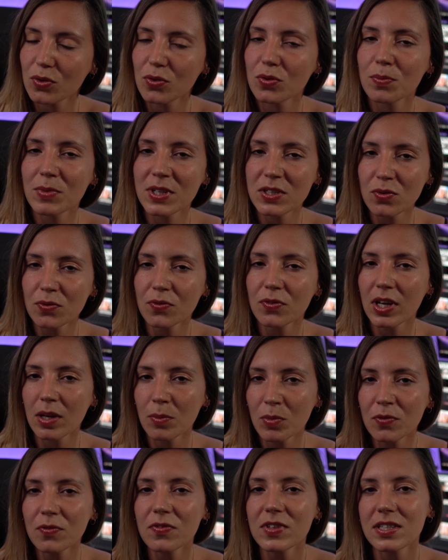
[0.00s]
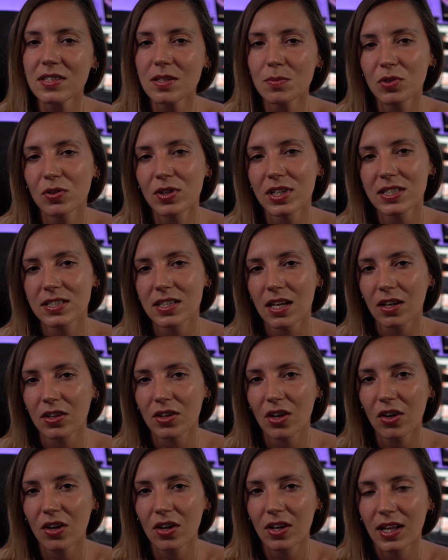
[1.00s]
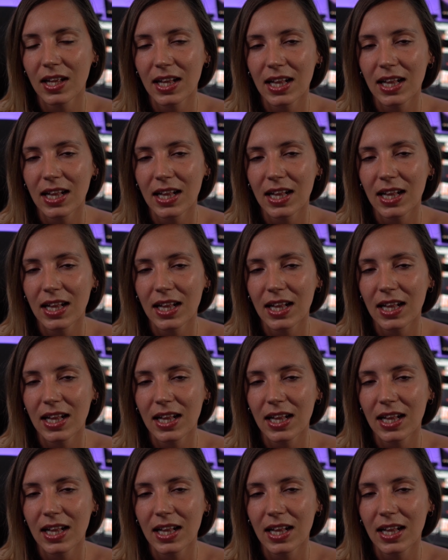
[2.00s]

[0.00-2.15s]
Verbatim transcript: une maison vraiment visible de l'extérieur.